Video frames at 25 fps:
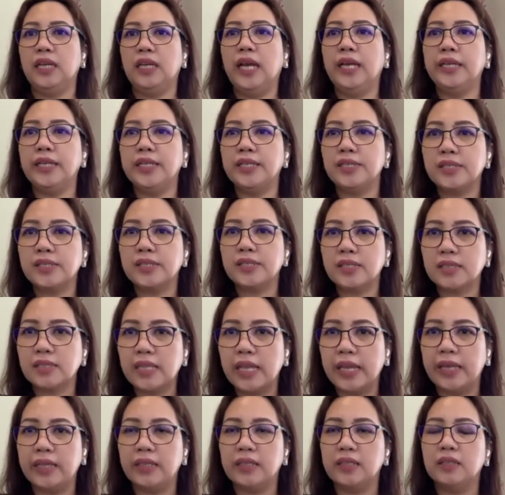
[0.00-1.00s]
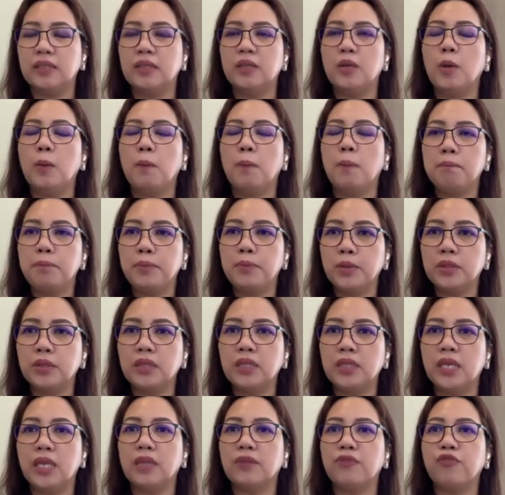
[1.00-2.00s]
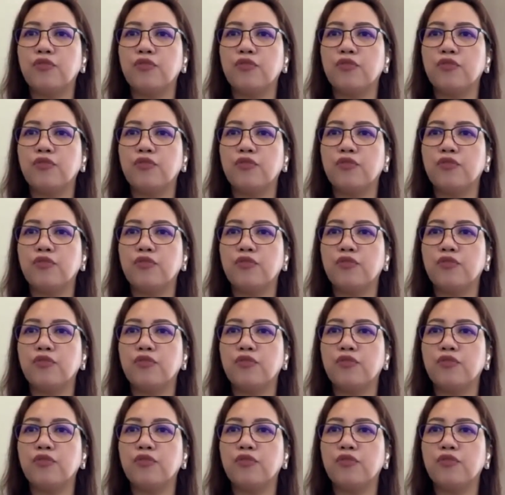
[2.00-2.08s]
and instead put it